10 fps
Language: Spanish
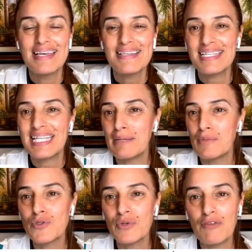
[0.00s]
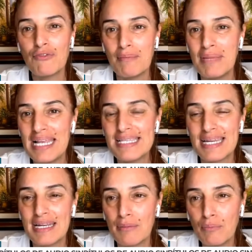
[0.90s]
si tenemos unas familias
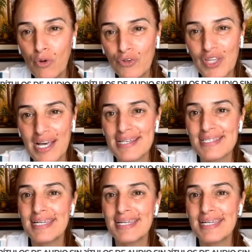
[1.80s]
tan hermosas,